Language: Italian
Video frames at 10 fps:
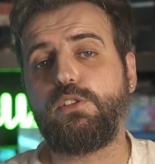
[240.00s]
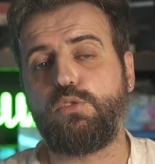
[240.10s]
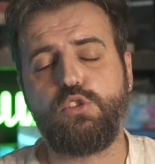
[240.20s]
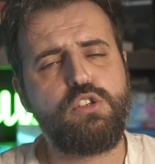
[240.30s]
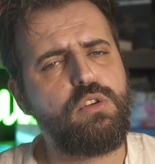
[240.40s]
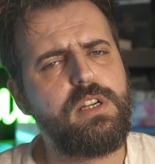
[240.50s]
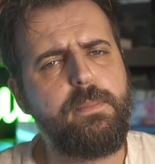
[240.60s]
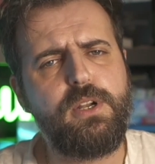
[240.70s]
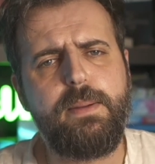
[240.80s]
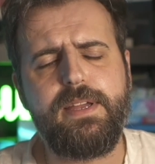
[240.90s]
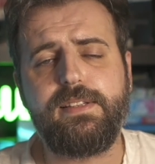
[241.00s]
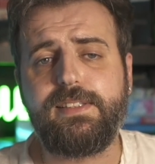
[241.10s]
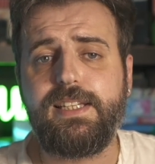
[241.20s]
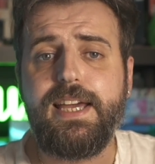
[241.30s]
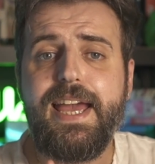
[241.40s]
qua sotto ci sono gli
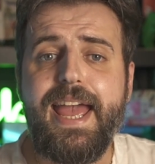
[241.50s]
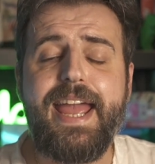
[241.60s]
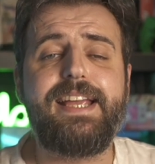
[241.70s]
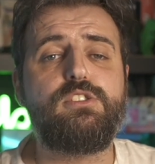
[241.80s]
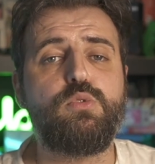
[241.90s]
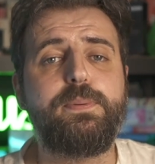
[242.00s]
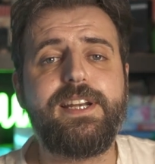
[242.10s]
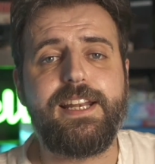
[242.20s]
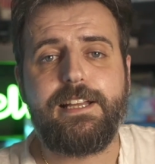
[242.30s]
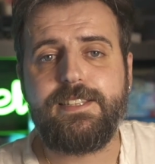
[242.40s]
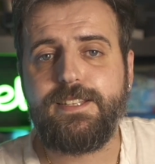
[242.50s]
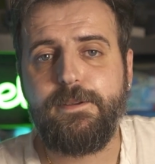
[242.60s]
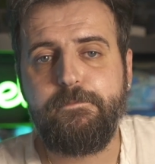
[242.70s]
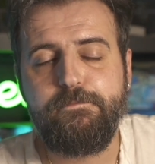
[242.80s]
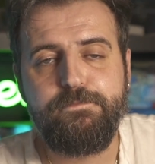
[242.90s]
abbonamenti e i super
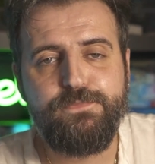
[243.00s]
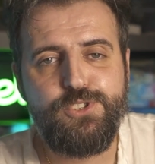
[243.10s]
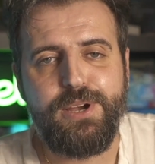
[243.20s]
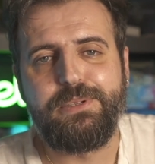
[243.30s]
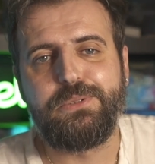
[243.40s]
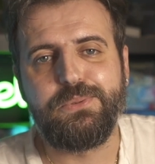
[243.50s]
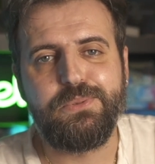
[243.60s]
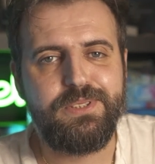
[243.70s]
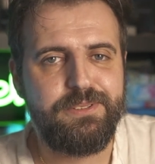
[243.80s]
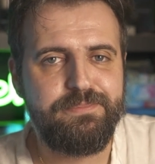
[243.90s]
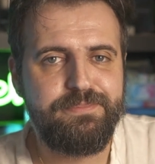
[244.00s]
grazie. Ciao a tutti!